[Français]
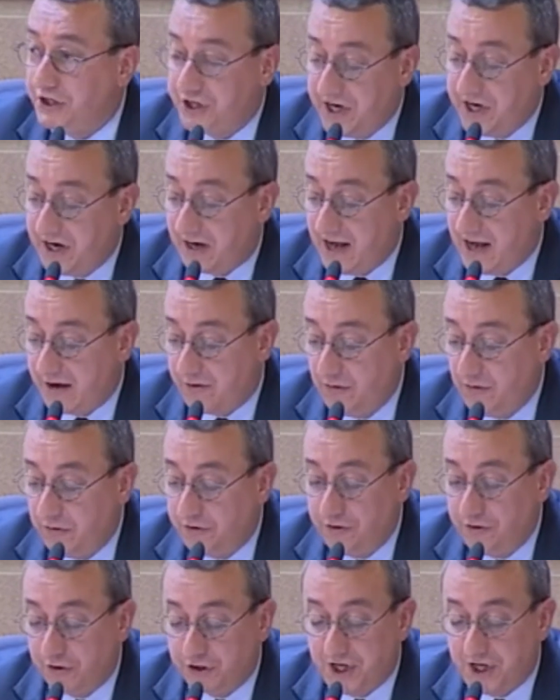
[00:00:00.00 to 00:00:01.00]
la culture
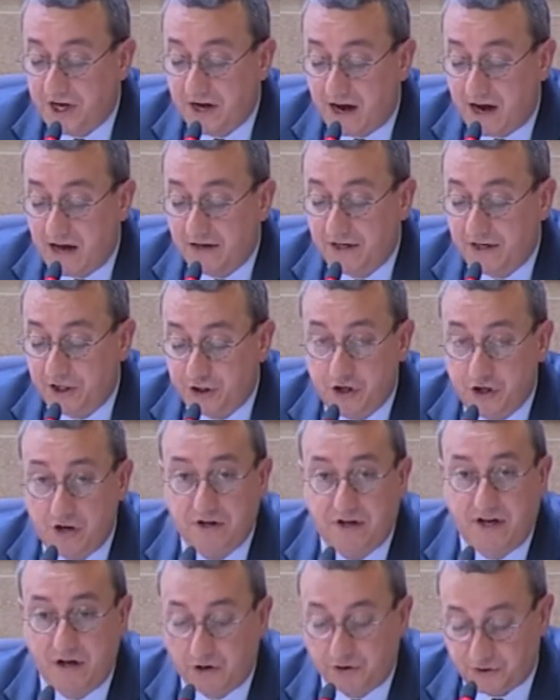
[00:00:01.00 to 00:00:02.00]
générale des jeunes qui leur
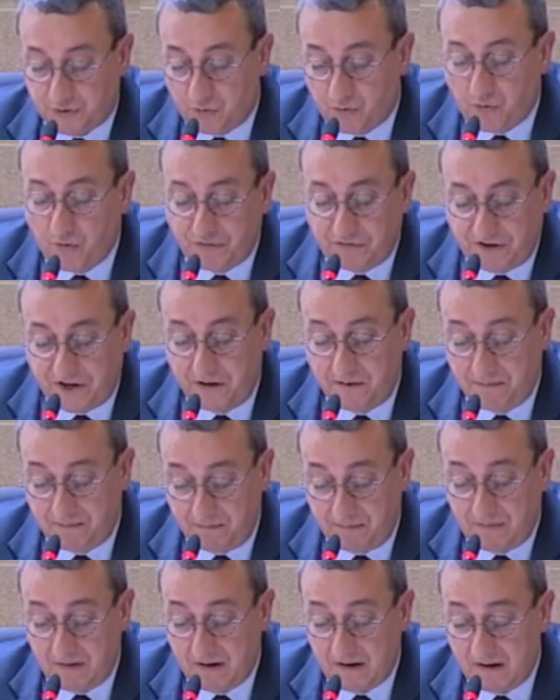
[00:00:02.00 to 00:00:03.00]
sont confiés.
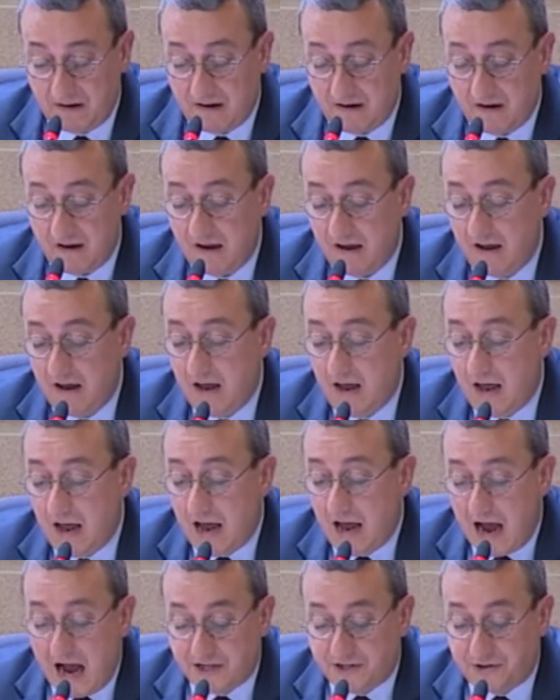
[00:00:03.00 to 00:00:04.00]
À
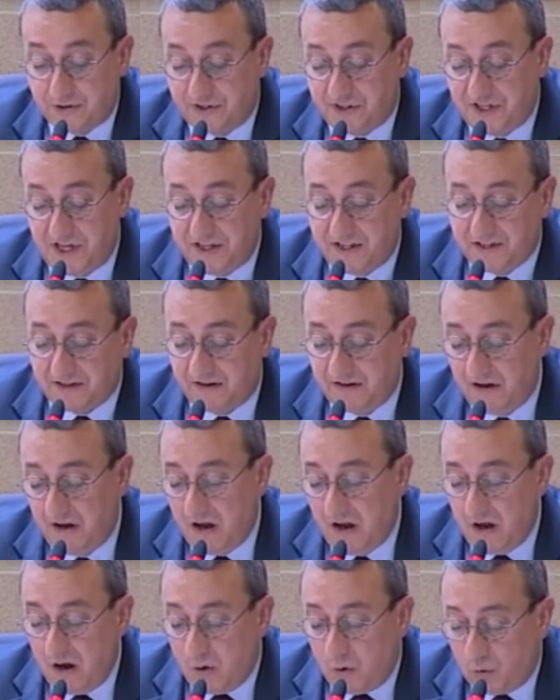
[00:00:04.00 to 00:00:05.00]
ce titre,
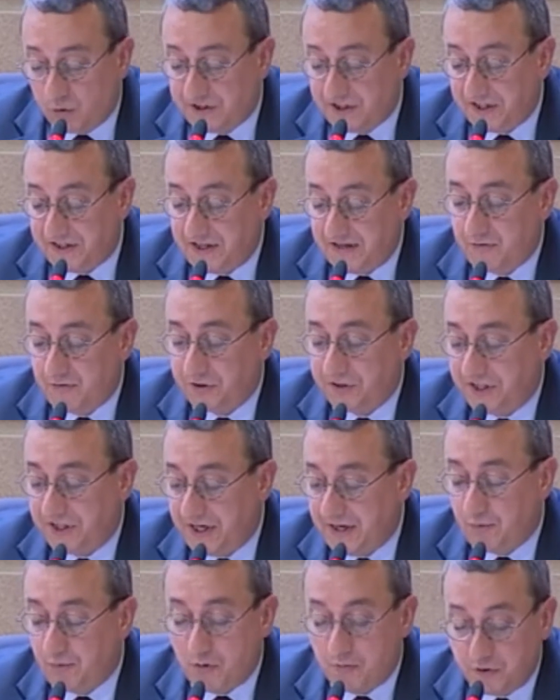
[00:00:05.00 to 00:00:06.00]
ont été votées des
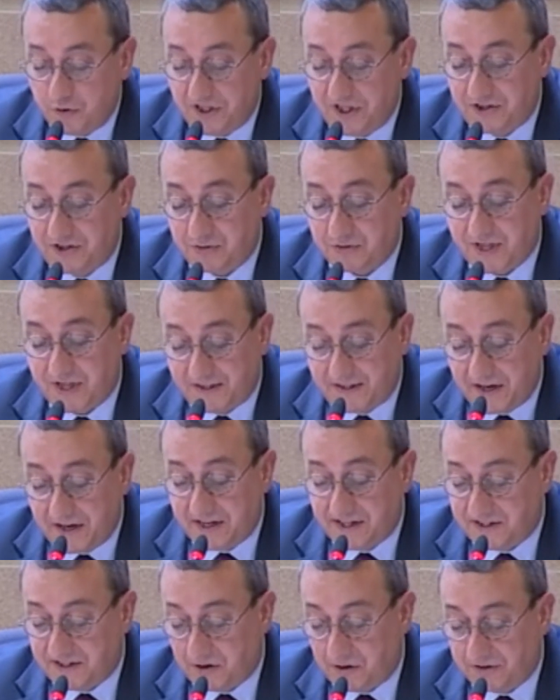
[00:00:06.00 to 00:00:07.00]
propositions
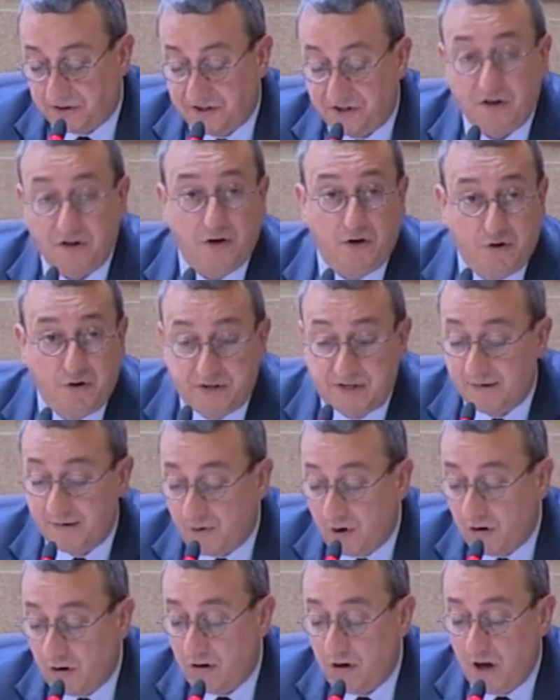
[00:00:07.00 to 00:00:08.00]
intéressantes, notamment
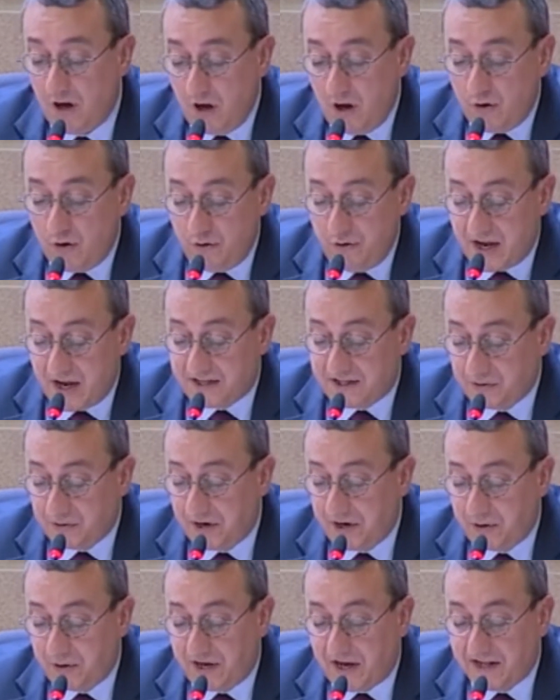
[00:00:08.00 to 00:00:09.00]
une action
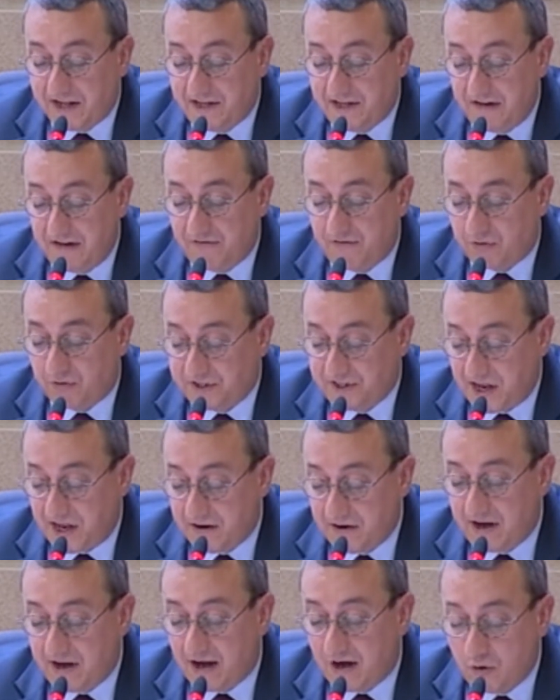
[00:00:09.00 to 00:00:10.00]
éducative concernant la
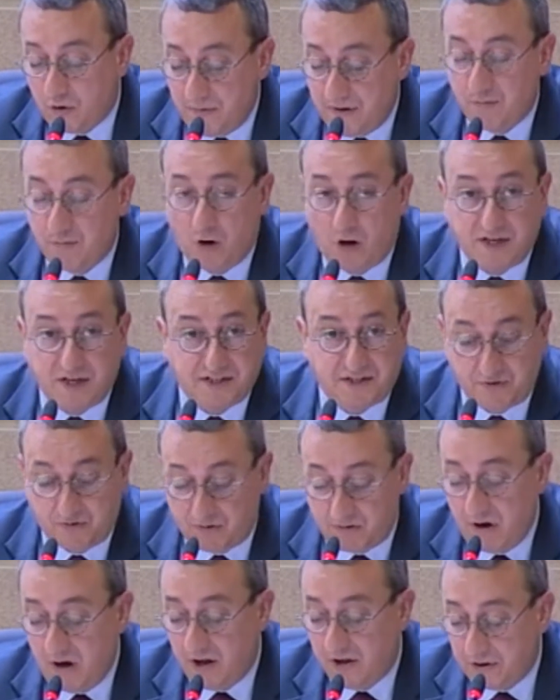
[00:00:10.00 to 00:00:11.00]
commémoration
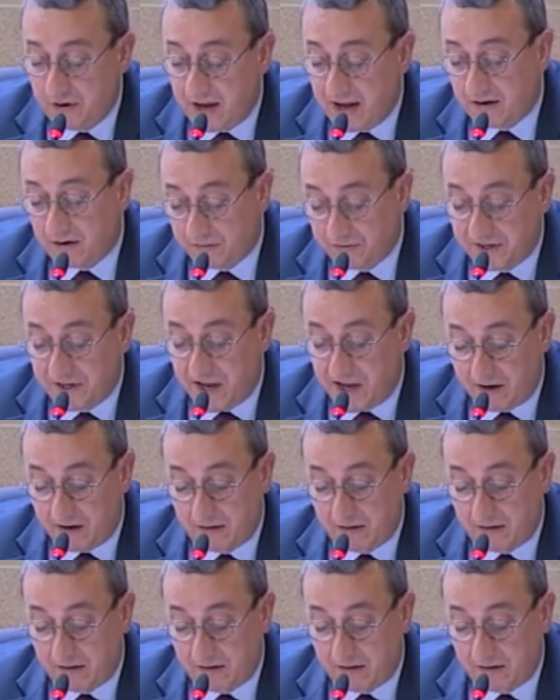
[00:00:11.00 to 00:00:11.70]
de la Grande Guerre.